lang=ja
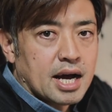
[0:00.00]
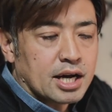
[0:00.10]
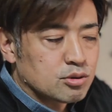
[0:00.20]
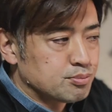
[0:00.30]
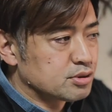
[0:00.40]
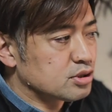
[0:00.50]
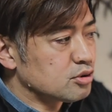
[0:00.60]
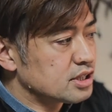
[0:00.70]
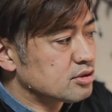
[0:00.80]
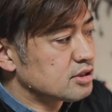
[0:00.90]
あと物撮
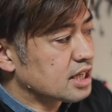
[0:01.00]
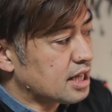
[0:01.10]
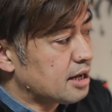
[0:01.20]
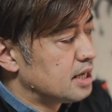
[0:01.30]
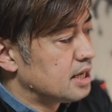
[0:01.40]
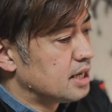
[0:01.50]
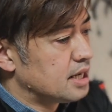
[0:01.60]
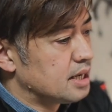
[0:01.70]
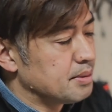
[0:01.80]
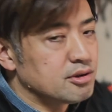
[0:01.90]
りする方、
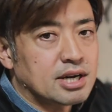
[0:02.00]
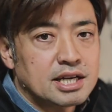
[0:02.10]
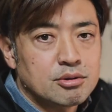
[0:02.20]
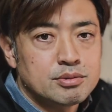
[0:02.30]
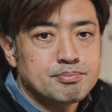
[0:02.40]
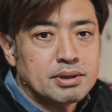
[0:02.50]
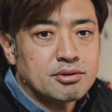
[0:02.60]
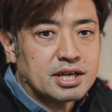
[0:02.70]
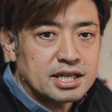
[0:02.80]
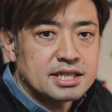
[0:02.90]
メルカリの物販と
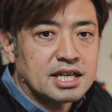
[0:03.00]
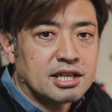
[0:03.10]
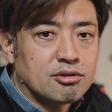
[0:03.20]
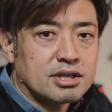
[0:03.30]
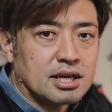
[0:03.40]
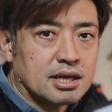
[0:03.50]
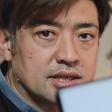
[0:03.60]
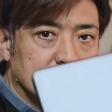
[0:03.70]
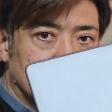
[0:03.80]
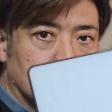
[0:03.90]
かね、されてる方、
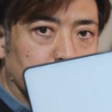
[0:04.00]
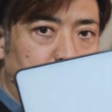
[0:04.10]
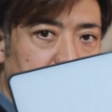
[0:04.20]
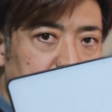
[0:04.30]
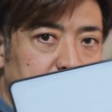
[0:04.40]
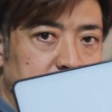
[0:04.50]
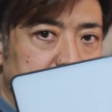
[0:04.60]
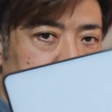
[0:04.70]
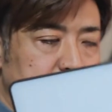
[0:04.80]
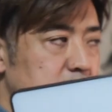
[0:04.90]
ぜひともこれ
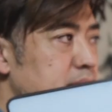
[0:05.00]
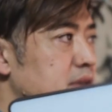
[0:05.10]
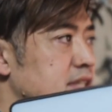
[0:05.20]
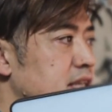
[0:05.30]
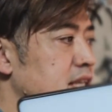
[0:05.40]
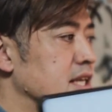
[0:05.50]
チェックしてみてください。